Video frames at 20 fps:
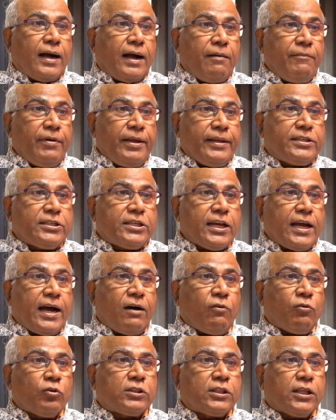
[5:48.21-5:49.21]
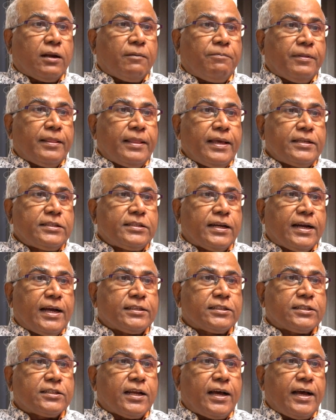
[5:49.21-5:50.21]
అమిత్ షా ఉత్తరప్రదేశ్
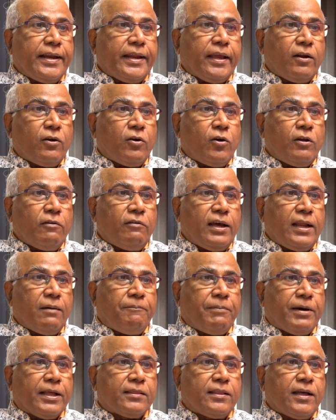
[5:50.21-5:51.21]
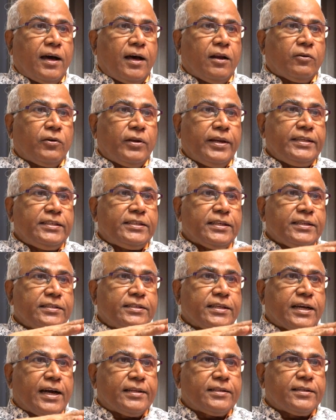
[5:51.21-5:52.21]
రాష్ట్రానికి రెండు వేల పద్నాలుగు నుంచి
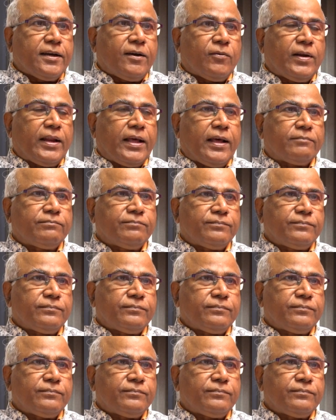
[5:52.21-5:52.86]
ఇన్ఛార్జిగా ఉన్నారు